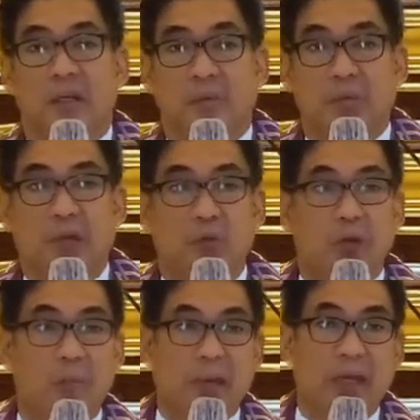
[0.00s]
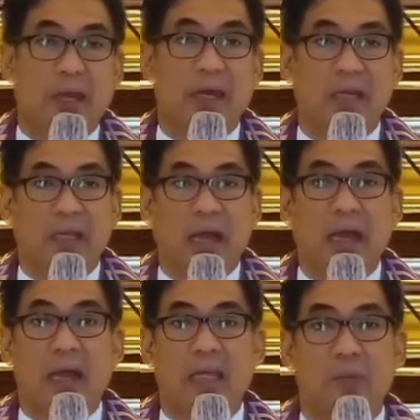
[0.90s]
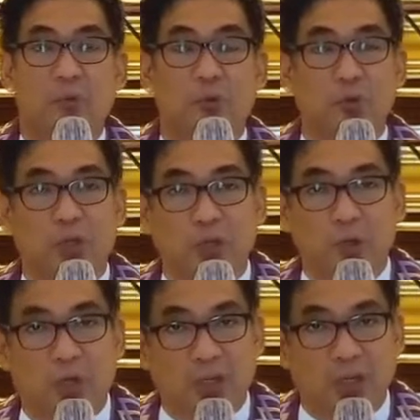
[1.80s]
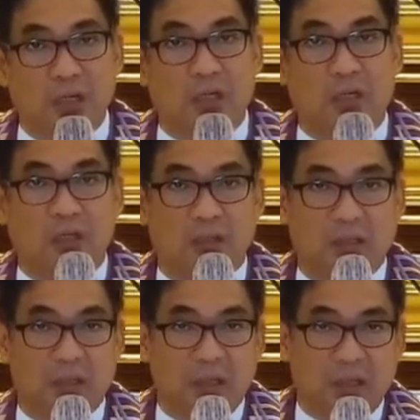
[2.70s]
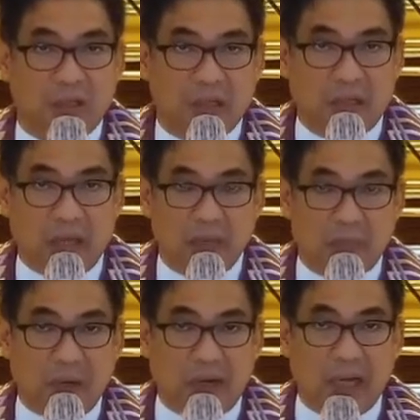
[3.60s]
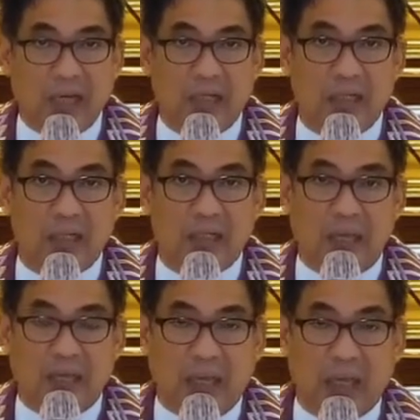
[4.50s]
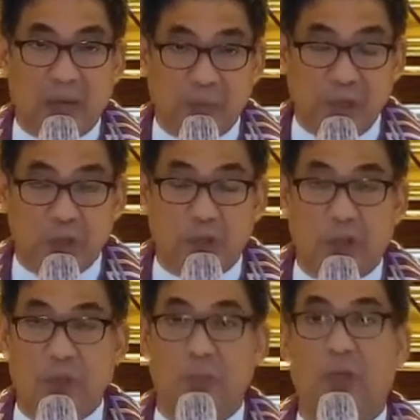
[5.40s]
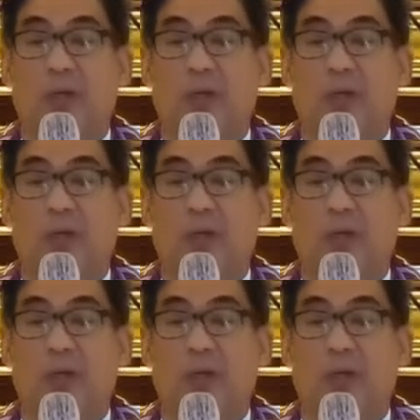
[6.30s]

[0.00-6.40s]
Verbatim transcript: metong uh, pengari, akakit mo nung nino ika, king paralan, king kekang mission, king bie